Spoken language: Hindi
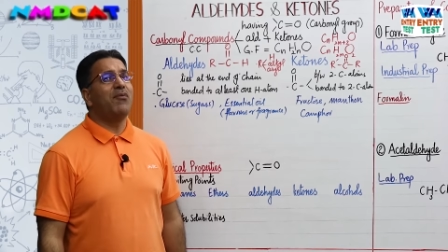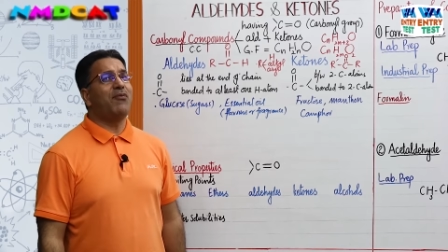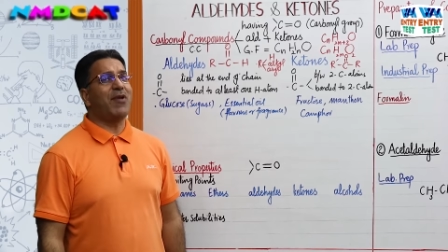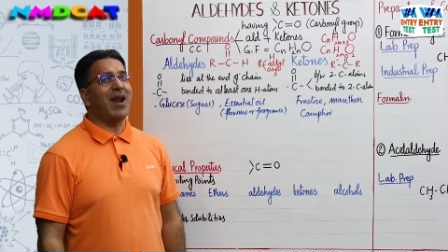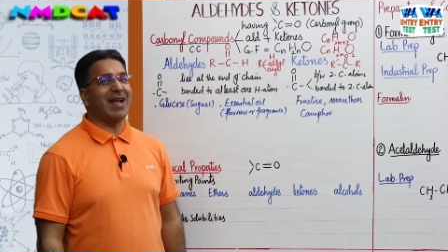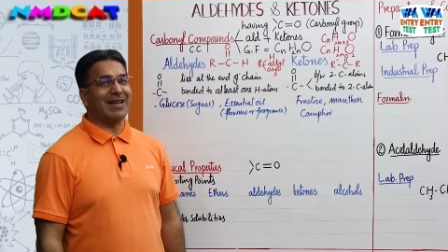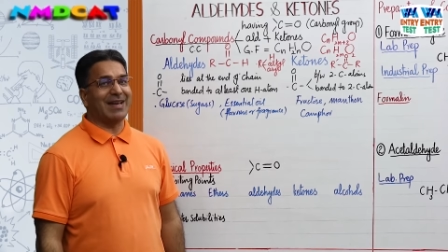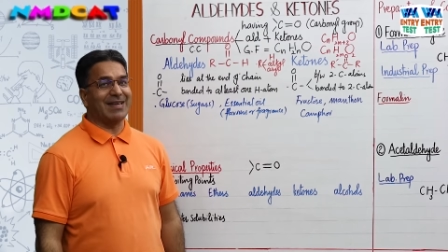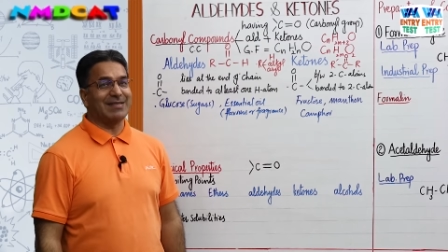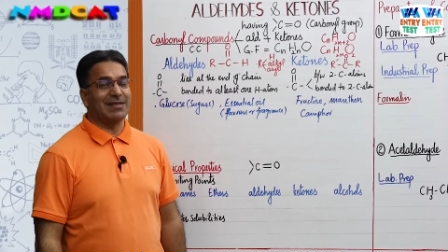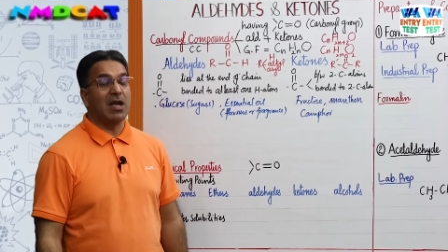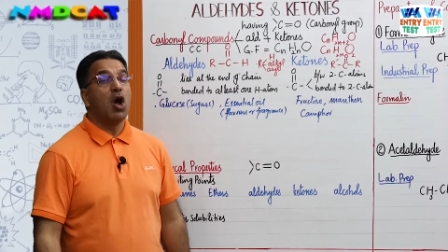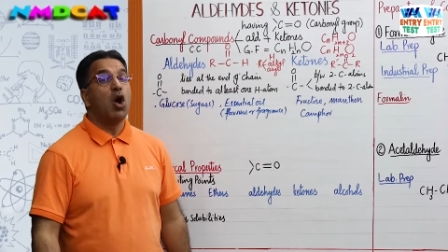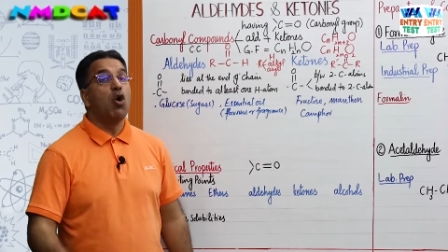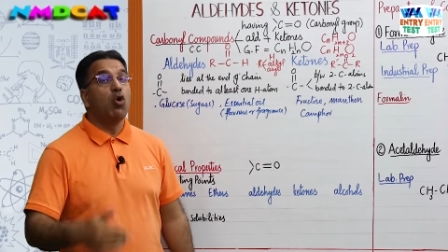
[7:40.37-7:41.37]

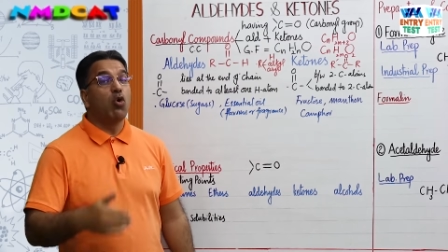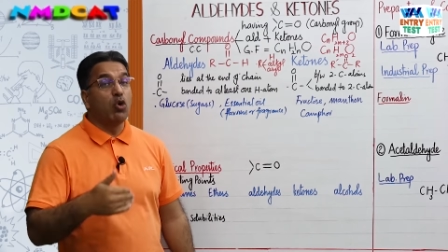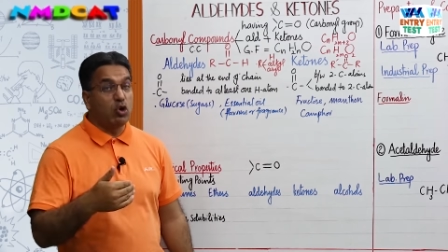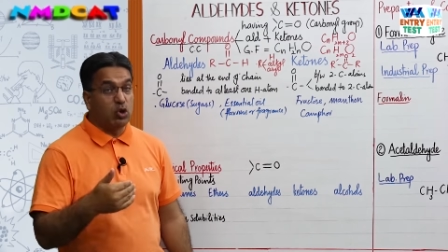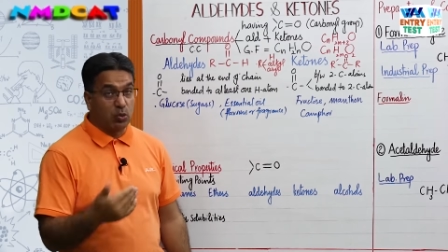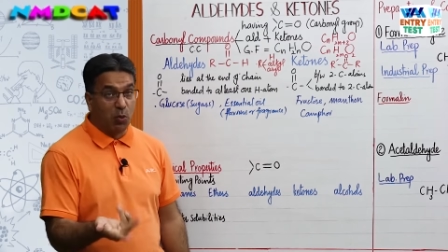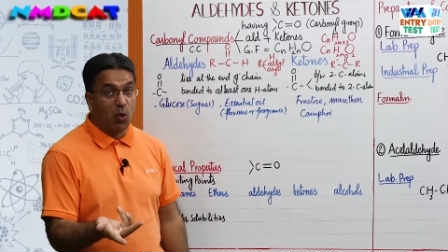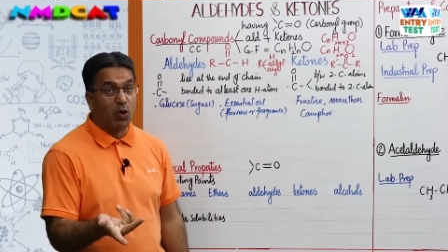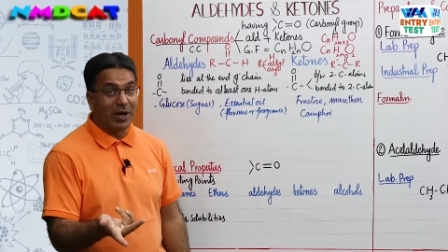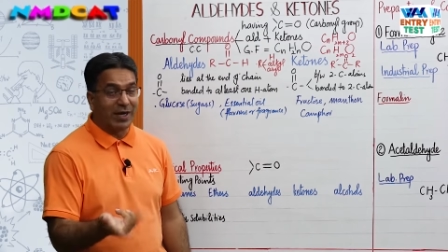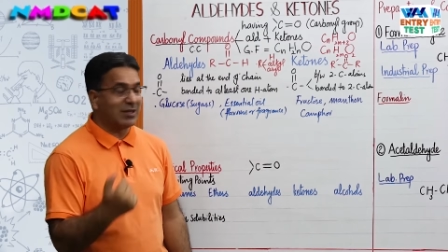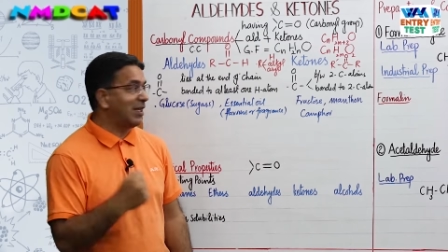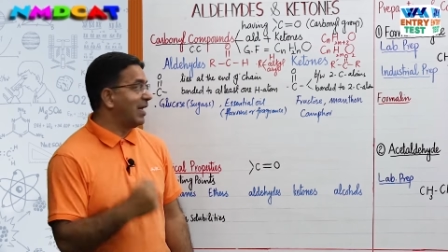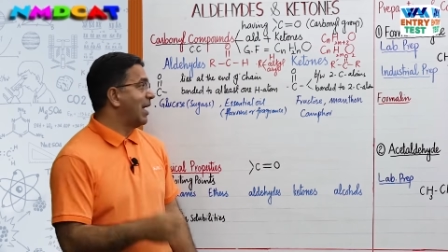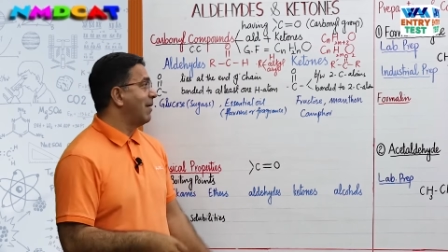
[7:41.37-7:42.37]
फ्रेग्रेंस खुशबू
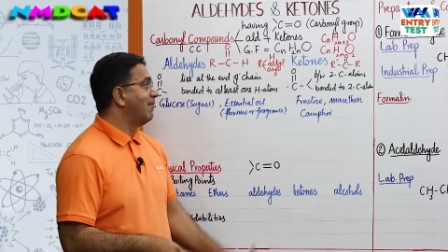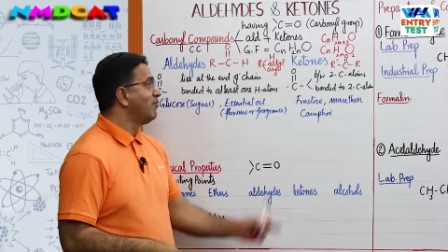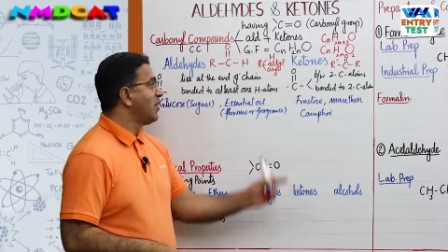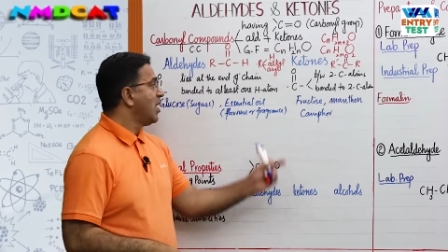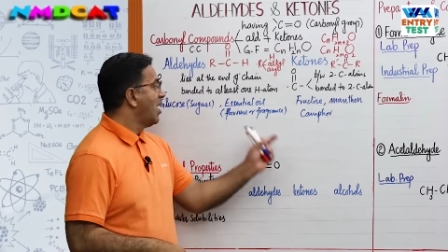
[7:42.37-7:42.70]
रखते हैं